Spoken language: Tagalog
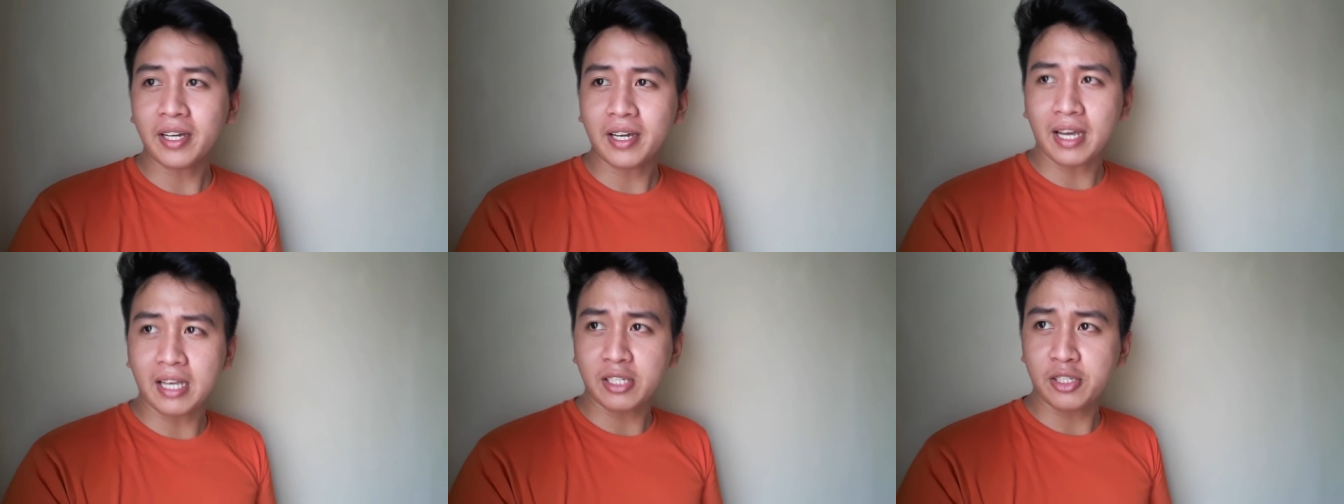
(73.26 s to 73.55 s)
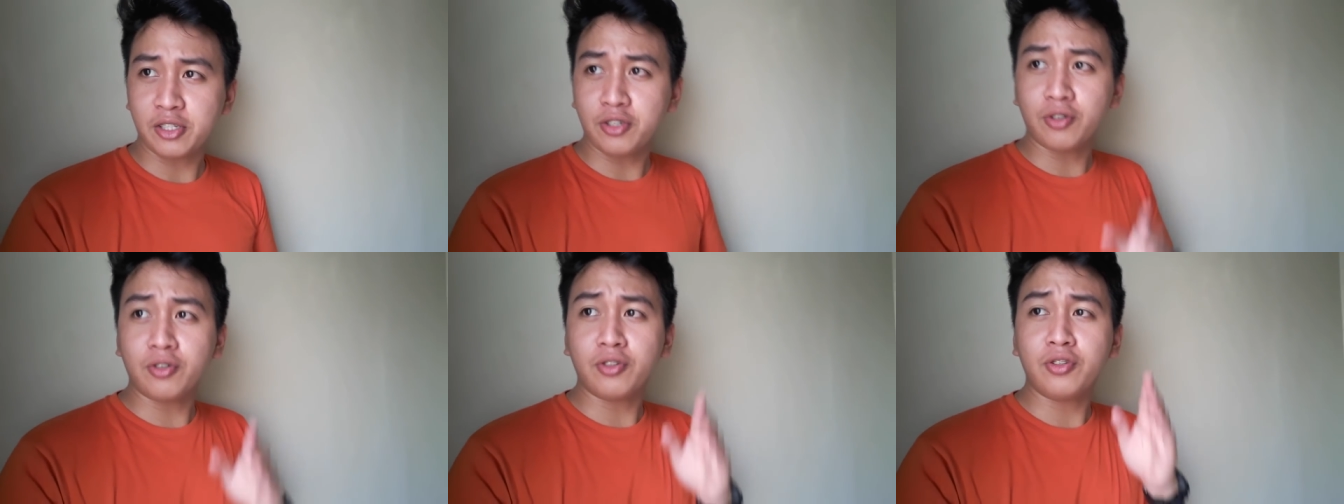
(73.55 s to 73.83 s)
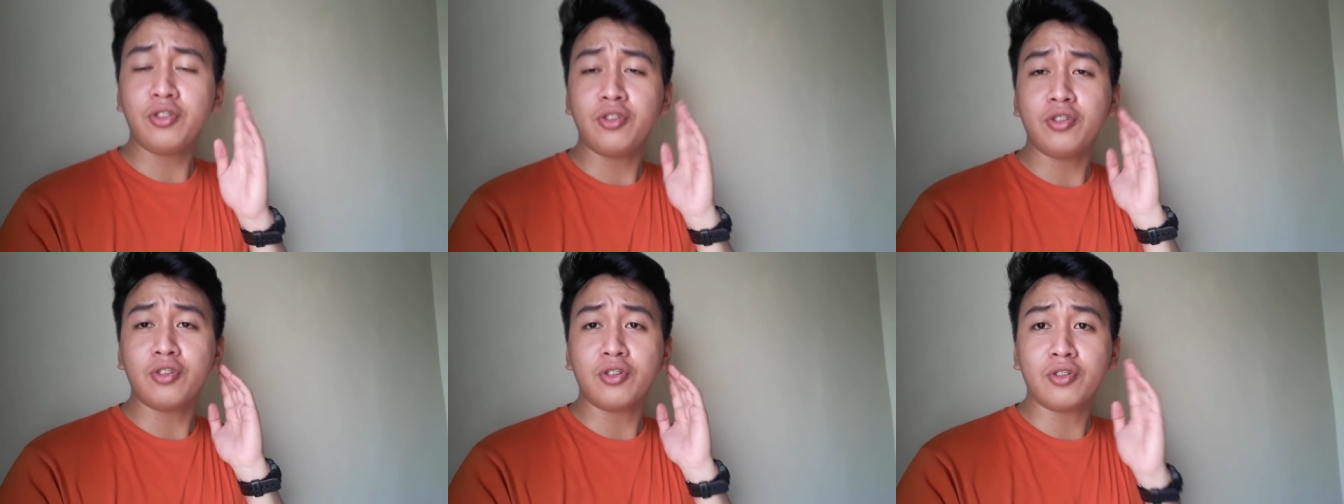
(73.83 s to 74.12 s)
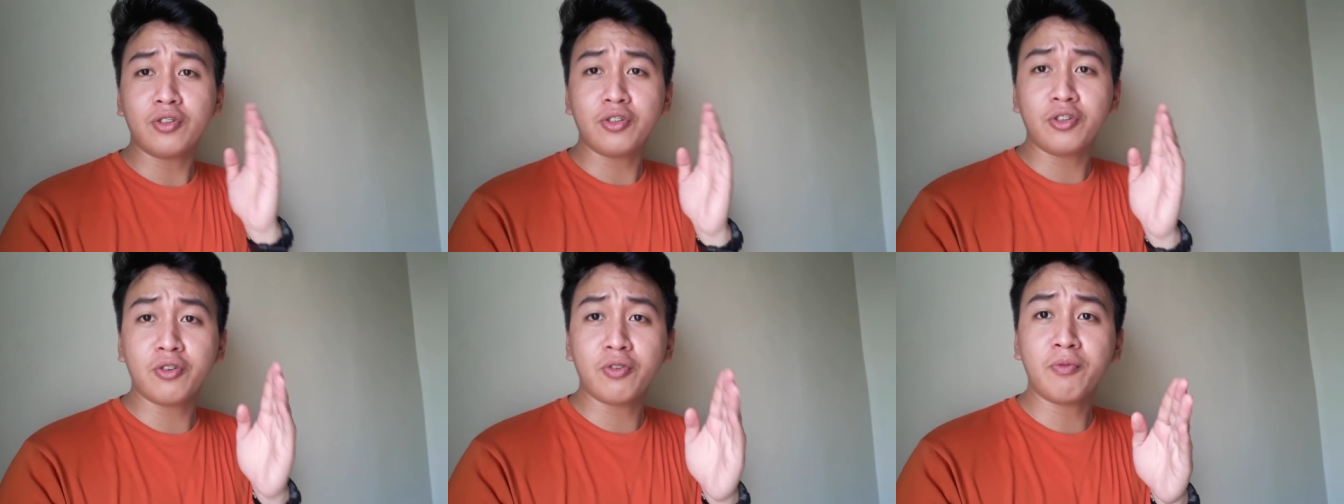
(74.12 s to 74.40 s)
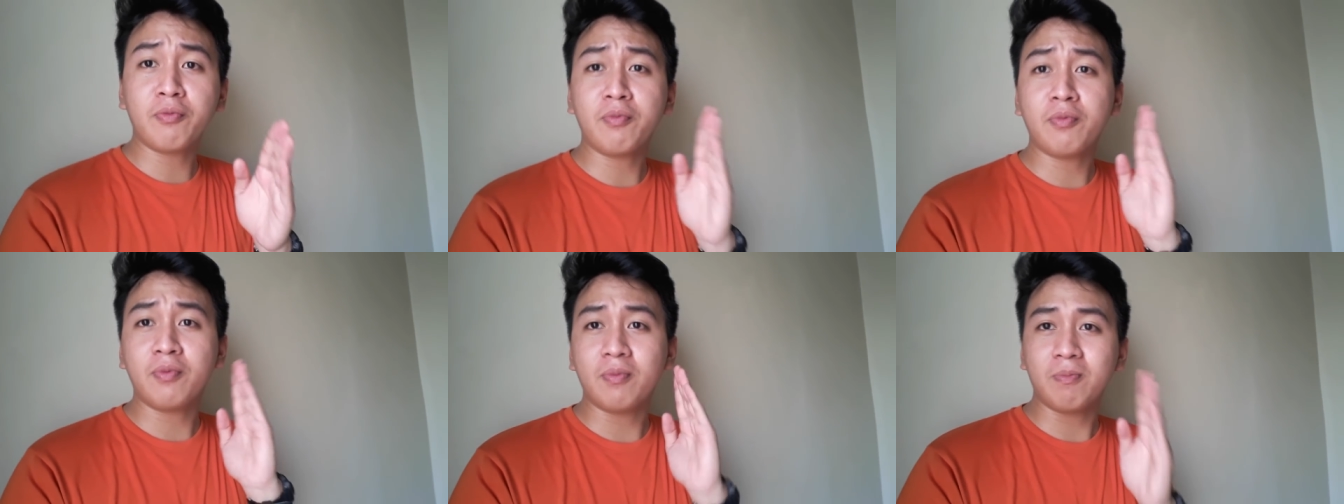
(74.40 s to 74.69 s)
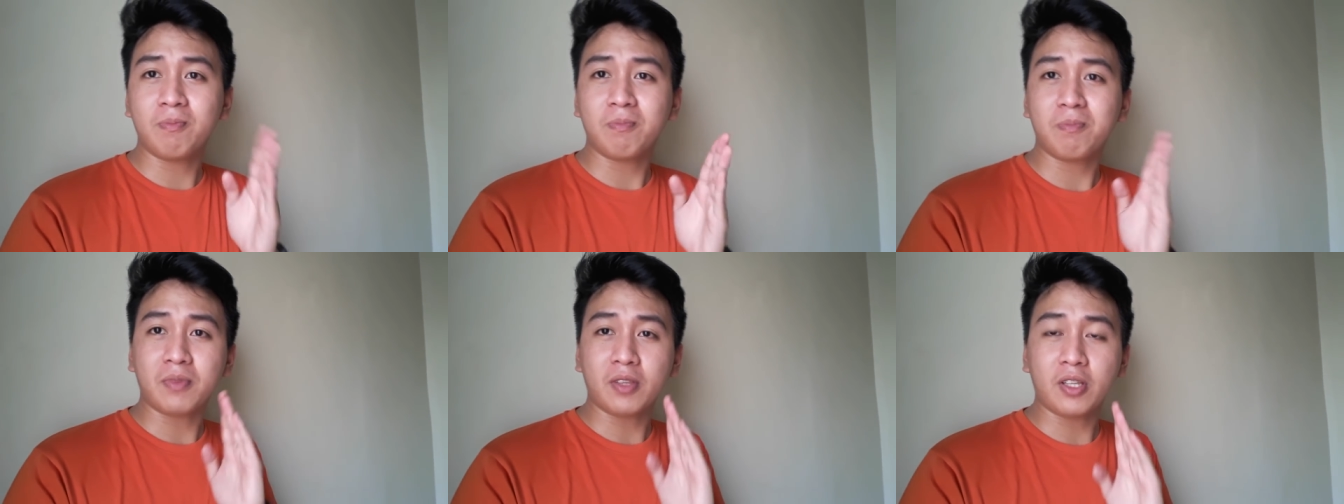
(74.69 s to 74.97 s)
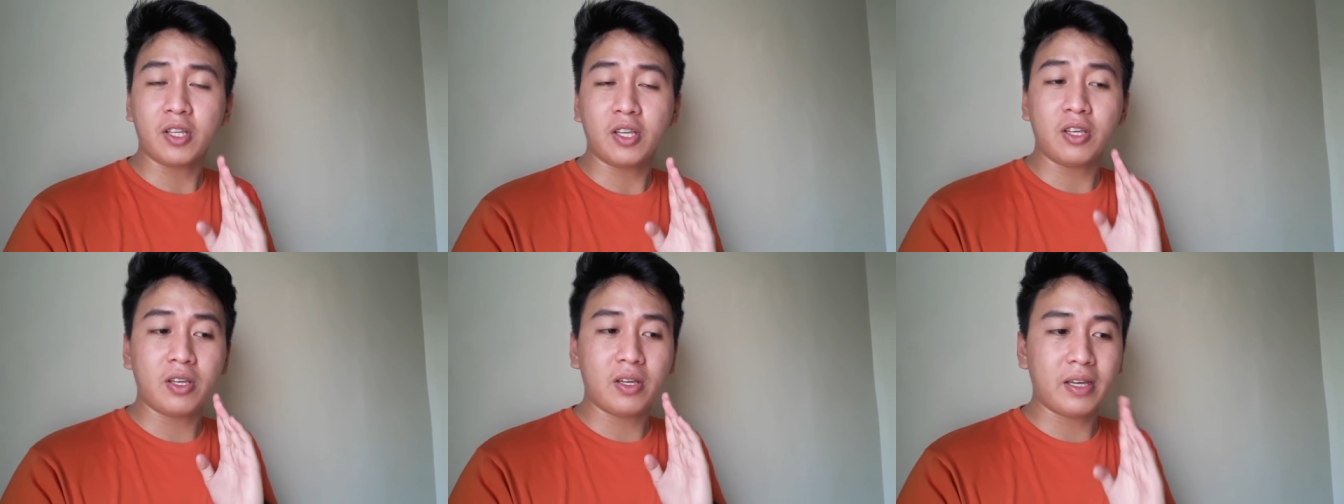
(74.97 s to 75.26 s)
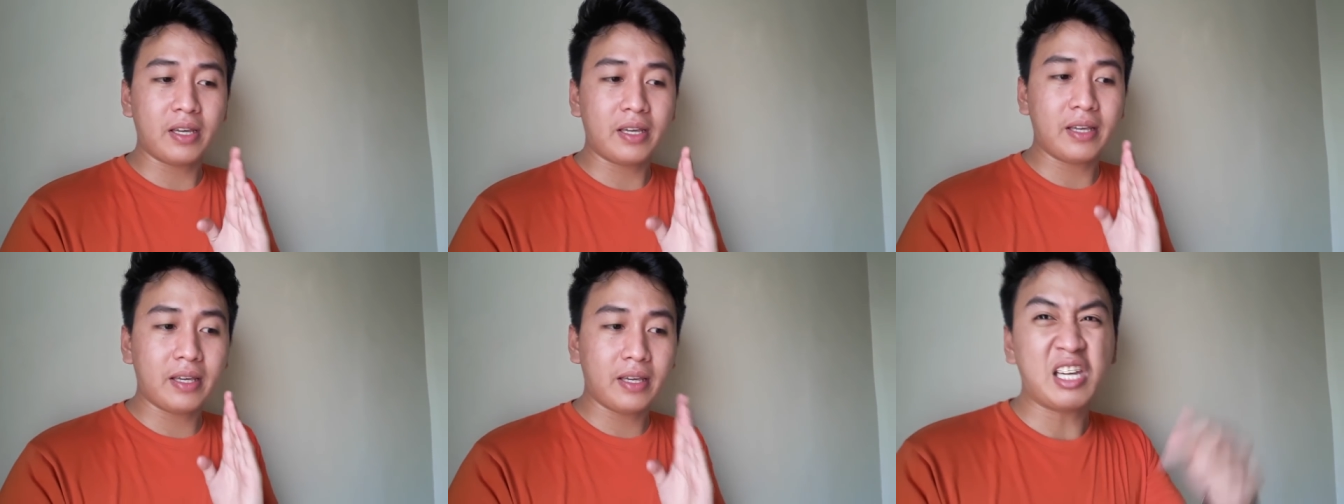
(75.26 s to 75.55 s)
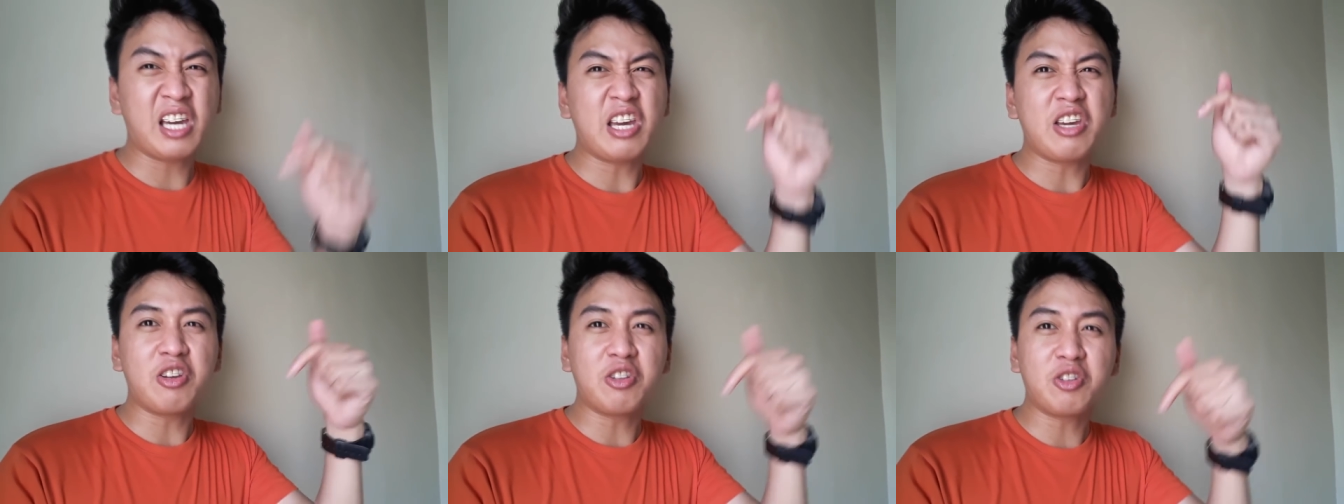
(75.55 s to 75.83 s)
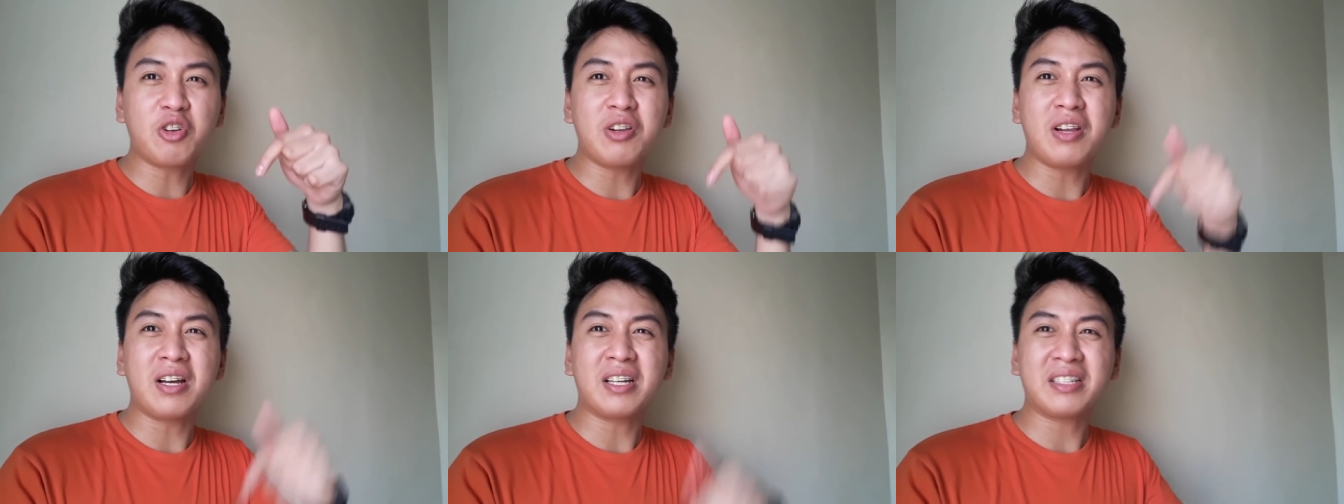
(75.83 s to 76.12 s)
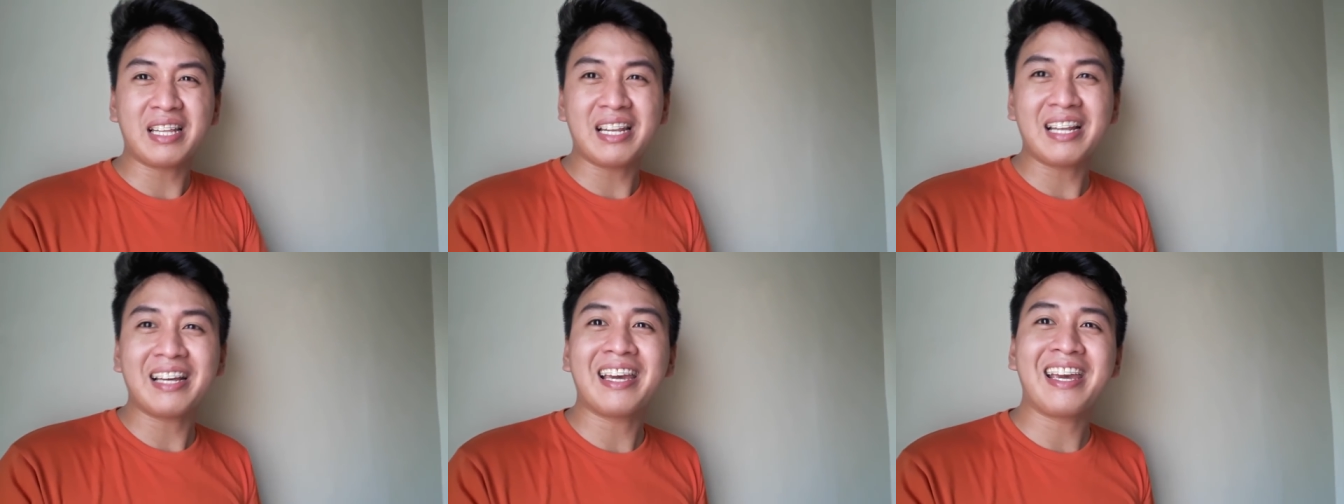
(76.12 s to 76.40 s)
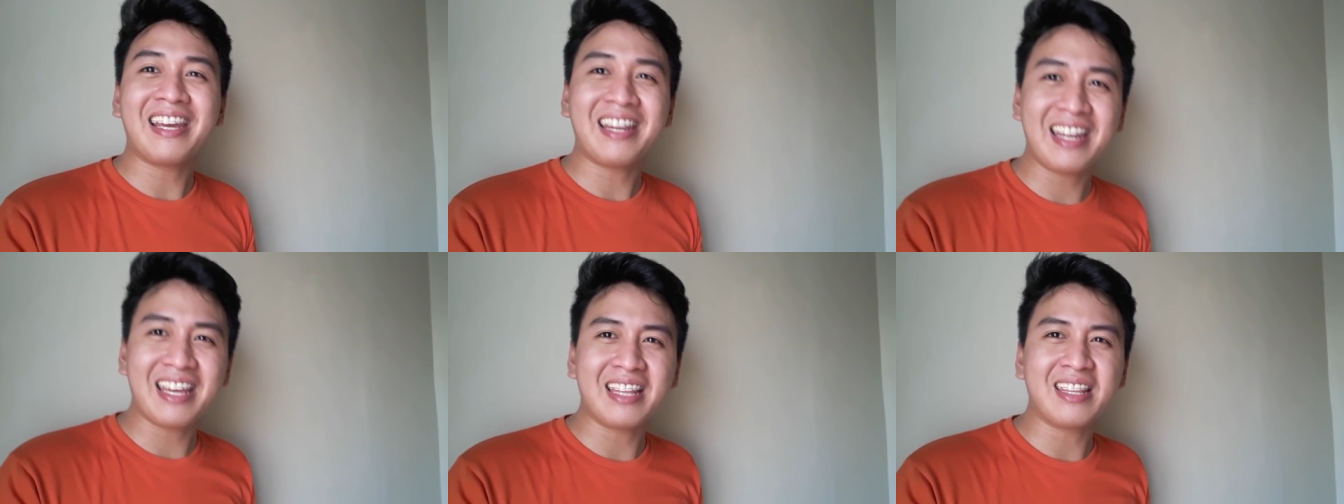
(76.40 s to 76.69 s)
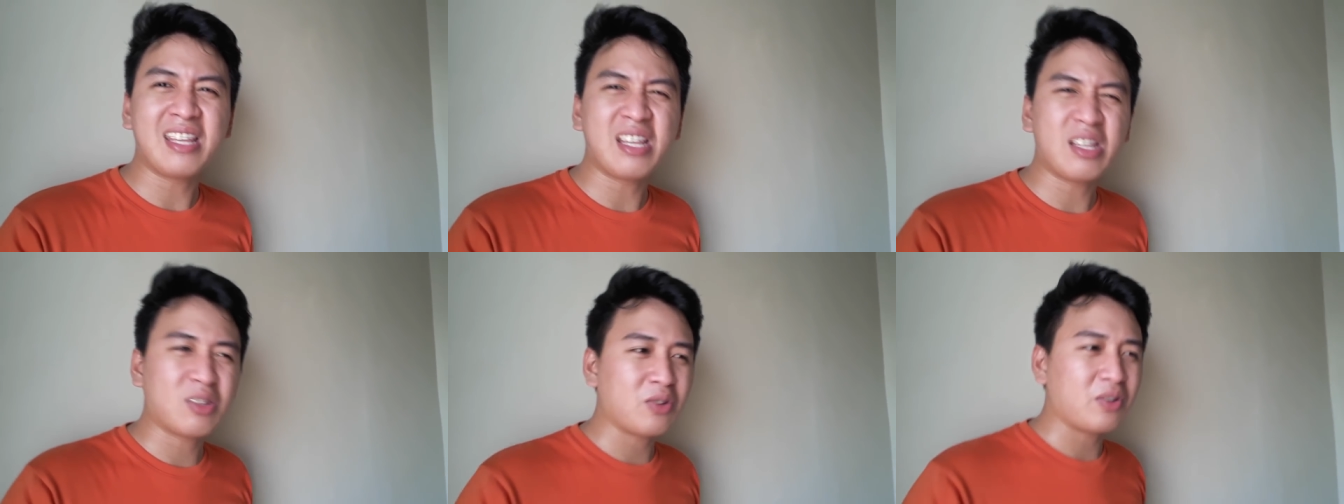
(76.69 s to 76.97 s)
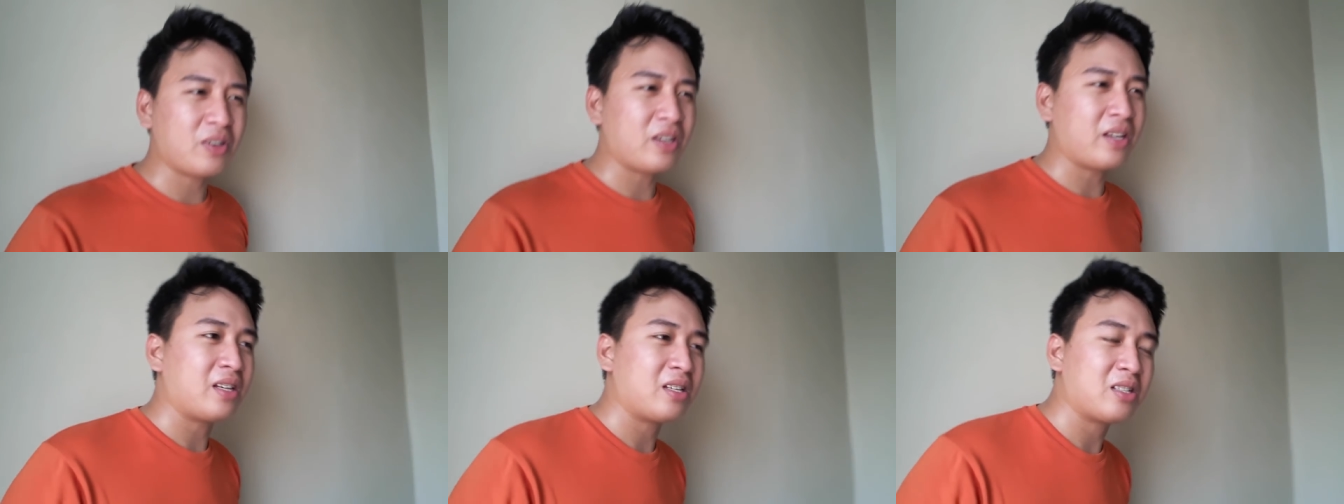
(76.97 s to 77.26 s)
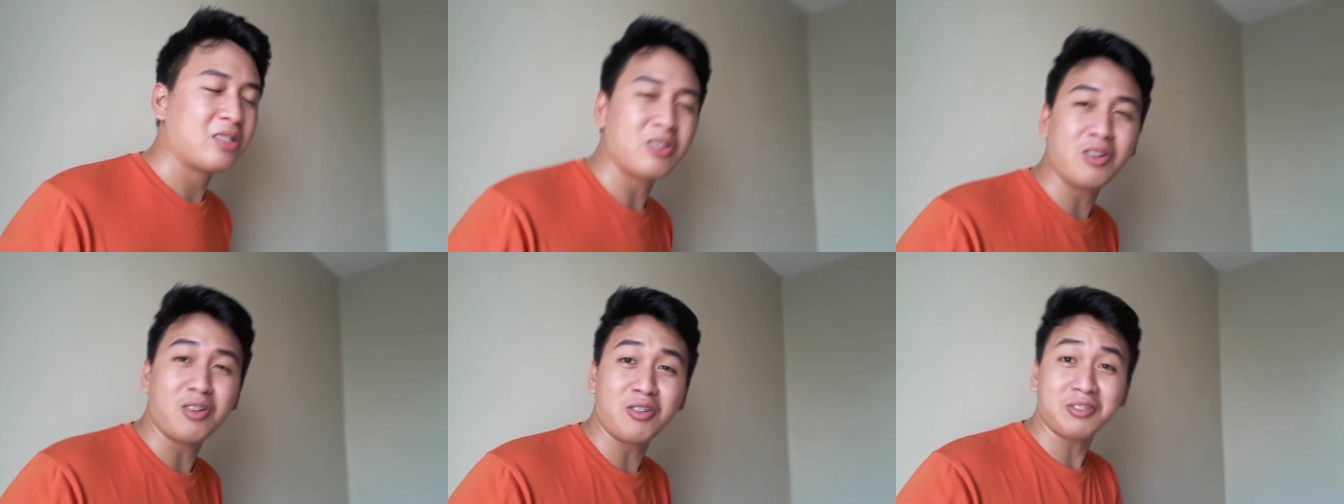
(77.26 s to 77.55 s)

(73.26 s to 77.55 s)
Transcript: Yun lang guys, yun yung, yung ngayon ko lang talaga inedit to eh.